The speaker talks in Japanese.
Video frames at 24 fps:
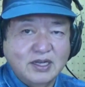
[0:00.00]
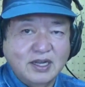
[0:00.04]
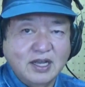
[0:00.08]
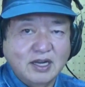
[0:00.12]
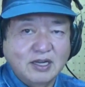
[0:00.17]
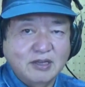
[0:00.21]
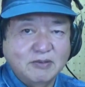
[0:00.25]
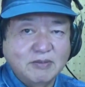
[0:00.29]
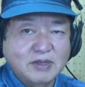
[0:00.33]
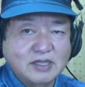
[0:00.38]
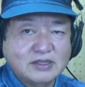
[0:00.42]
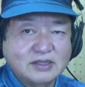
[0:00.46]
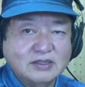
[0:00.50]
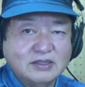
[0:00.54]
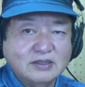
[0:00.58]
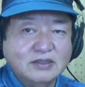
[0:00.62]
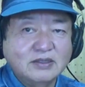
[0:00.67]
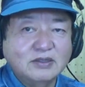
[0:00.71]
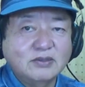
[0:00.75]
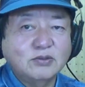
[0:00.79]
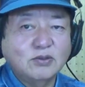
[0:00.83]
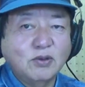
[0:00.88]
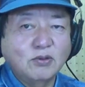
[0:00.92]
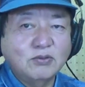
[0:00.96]
あります
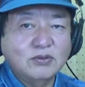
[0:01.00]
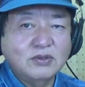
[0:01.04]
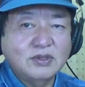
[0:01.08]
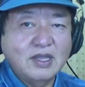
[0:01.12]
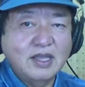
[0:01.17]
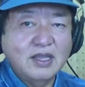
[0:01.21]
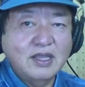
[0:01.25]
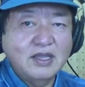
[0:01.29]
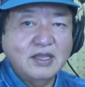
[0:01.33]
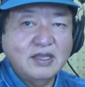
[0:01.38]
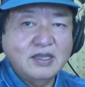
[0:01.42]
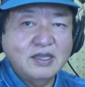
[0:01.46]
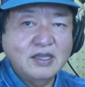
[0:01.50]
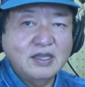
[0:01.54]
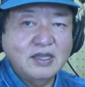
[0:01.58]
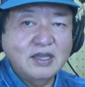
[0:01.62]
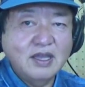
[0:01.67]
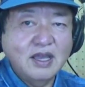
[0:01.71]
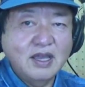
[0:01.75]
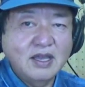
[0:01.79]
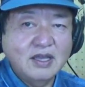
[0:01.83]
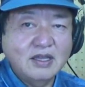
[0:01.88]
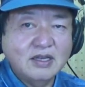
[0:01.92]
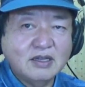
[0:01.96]
特定非
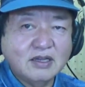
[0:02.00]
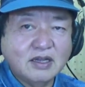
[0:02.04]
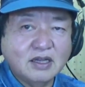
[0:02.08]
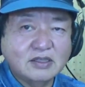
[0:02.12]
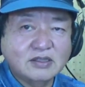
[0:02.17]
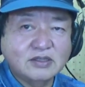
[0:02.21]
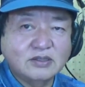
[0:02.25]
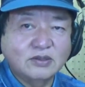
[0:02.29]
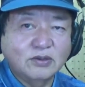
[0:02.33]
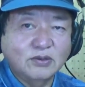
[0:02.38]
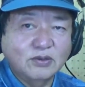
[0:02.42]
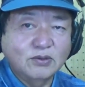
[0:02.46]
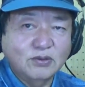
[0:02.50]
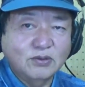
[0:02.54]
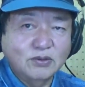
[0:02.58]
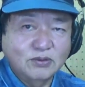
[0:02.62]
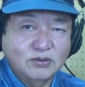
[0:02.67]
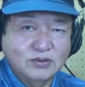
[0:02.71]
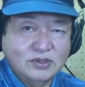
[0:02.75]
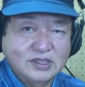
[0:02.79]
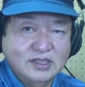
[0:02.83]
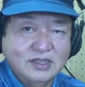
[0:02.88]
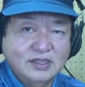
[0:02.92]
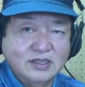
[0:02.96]
営利活動法
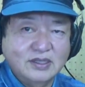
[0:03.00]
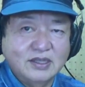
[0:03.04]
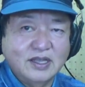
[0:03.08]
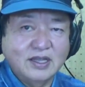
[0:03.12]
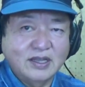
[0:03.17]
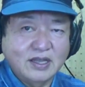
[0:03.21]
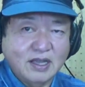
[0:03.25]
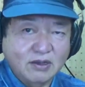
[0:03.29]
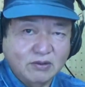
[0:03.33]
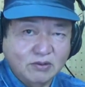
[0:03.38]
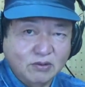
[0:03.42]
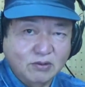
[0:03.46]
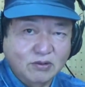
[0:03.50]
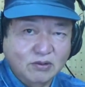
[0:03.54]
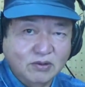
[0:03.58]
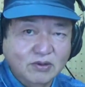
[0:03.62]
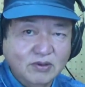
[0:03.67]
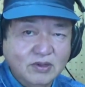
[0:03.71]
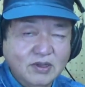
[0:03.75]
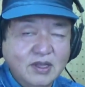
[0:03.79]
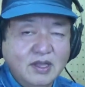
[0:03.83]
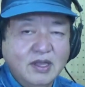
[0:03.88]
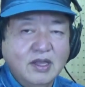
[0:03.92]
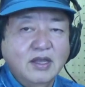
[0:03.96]
人手だこ
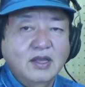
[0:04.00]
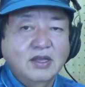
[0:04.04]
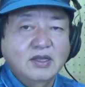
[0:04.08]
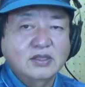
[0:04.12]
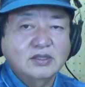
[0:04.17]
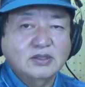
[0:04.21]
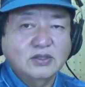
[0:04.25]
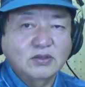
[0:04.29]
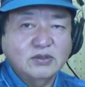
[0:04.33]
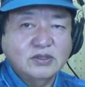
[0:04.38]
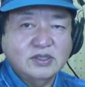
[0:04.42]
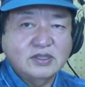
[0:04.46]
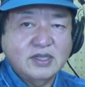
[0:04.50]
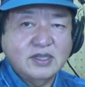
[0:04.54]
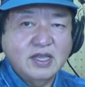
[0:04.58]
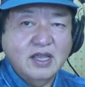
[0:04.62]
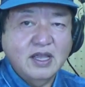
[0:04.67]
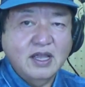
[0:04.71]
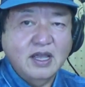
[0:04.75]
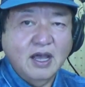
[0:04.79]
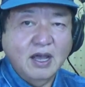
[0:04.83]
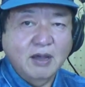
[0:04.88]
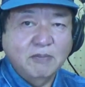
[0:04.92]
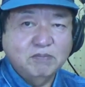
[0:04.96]
そし
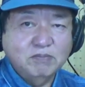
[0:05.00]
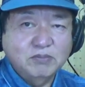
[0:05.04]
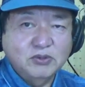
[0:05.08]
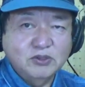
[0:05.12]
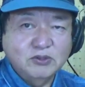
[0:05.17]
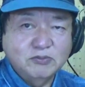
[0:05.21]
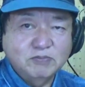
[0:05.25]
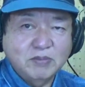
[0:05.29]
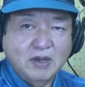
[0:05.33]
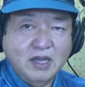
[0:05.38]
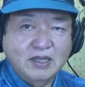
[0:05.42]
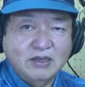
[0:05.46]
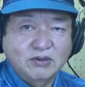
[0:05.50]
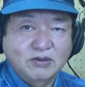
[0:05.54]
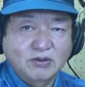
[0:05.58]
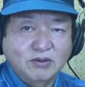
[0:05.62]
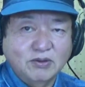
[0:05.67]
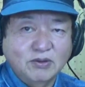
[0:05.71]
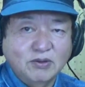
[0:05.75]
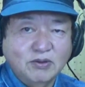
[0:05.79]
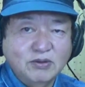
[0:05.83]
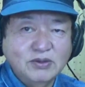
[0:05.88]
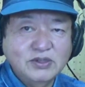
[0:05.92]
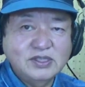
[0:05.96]
てアップルパイの
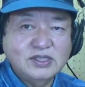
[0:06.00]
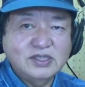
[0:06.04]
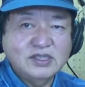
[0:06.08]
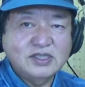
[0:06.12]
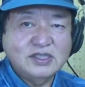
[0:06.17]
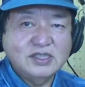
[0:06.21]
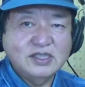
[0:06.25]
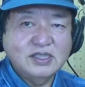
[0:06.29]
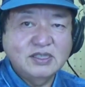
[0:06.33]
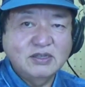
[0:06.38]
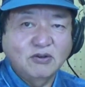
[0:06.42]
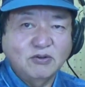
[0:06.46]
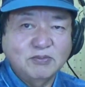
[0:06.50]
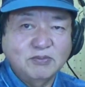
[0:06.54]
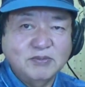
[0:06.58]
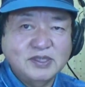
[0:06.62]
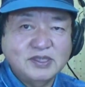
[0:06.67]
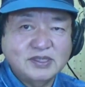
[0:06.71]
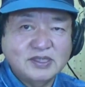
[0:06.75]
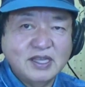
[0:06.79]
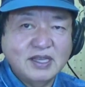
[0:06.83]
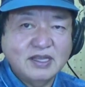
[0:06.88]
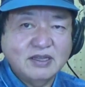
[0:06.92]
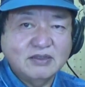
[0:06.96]
美味しいお
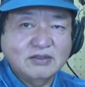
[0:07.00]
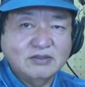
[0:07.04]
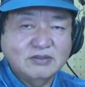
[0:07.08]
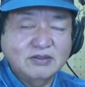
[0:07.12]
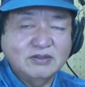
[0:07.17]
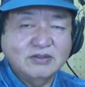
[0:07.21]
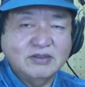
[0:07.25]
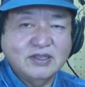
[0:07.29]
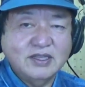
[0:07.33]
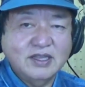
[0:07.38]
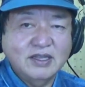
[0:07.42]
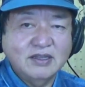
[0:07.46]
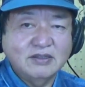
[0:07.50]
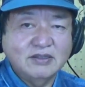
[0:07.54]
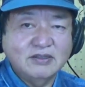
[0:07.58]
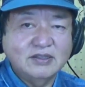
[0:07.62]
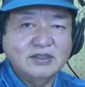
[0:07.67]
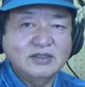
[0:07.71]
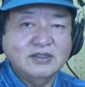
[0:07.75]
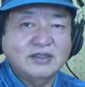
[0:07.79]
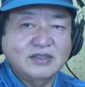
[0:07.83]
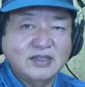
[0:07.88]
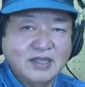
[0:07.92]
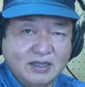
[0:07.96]
店
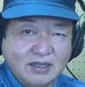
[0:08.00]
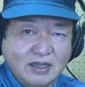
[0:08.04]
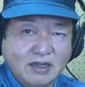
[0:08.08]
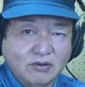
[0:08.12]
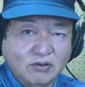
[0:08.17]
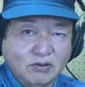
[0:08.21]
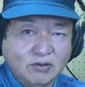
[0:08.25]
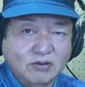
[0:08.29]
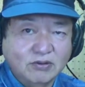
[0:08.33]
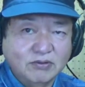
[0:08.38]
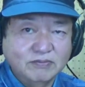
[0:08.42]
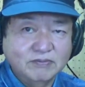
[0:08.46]
クッキング手だこ